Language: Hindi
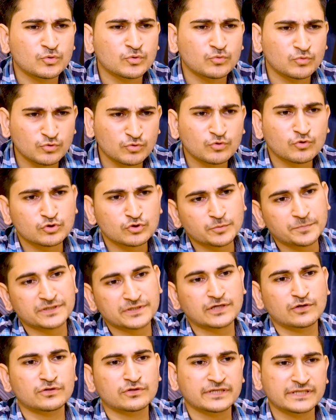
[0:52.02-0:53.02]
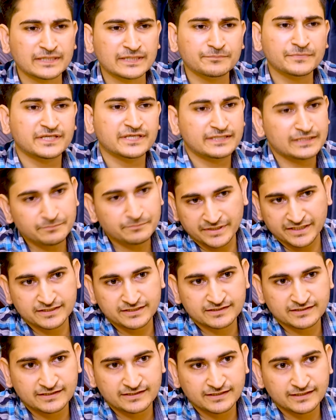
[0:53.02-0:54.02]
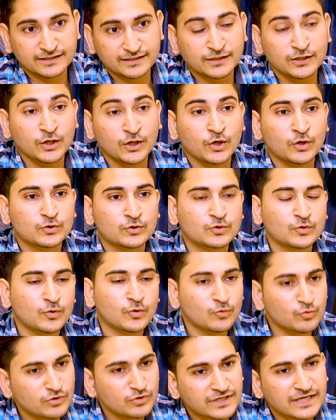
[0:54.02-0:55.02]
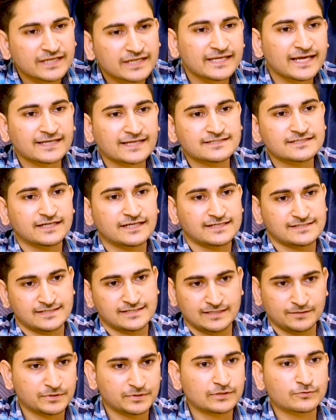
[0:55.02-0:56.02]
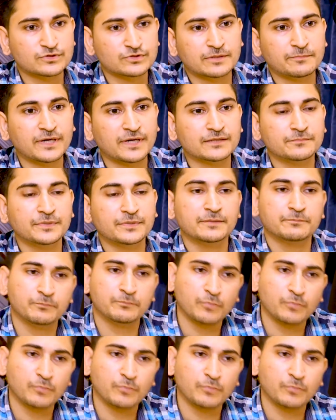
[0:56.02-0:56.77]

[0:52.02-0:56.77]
तो उनको तो पता होता कि हमने कितनी मेहनत की है तो उनका रिएक्शन कैसा था मतलब उसके बाद में